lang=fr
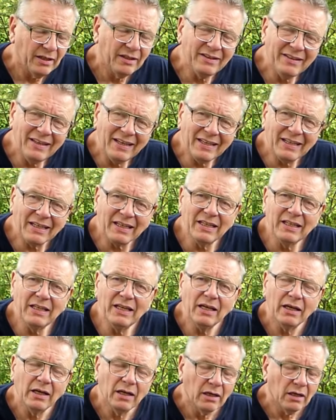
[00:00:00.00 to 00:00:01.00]

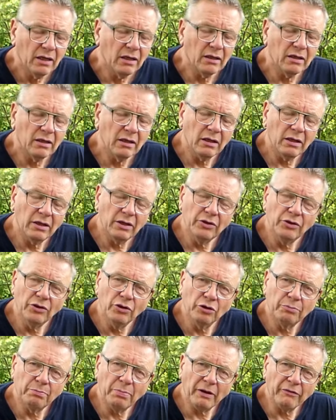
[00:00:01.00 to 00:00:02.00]
décrit
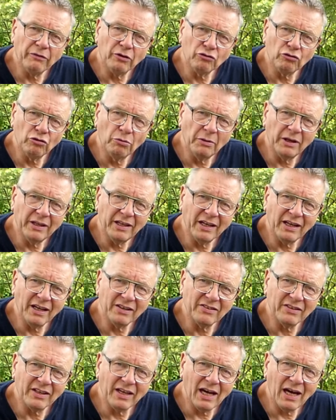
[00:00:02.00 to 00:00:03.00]
notre pervenche de
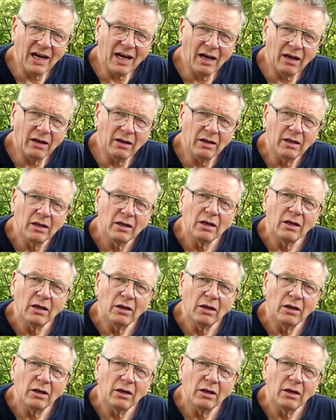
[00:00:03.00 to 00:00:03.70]
Madagascar